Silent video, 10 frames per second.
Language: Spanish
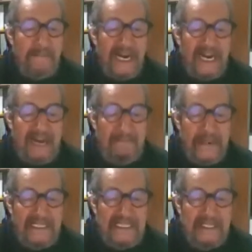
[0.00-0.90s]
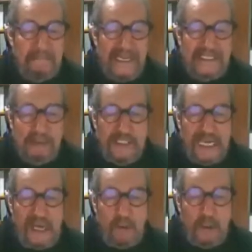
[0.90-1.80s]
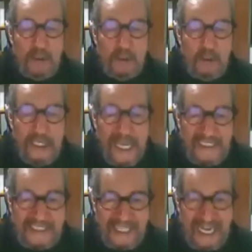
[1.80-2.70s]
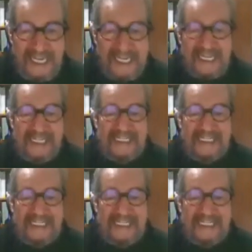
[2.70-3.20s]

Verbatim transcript: para la participación de la urgencia